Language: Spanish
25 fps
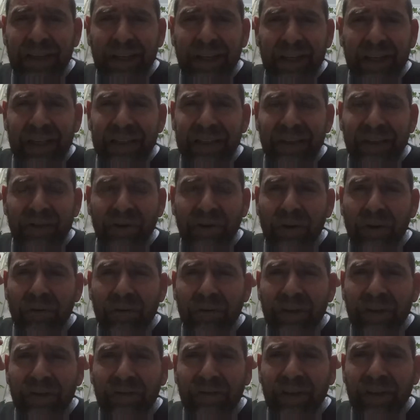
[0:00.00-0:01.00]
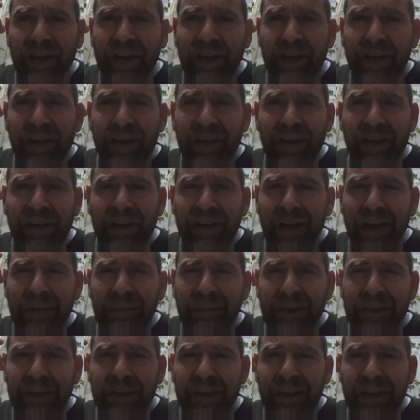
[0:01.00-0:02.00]
él llegó a un nivel
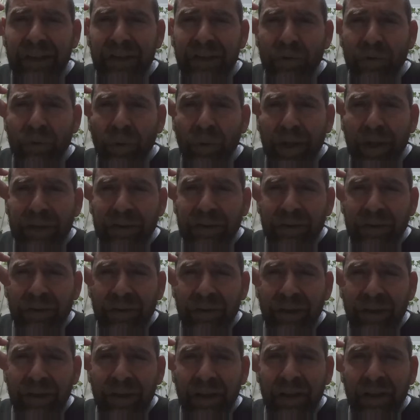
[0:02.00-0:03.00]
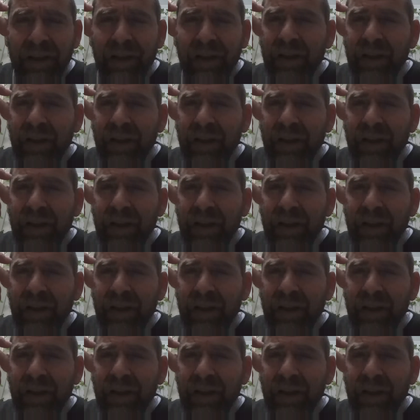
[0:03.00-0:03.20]
realmente que sus acciones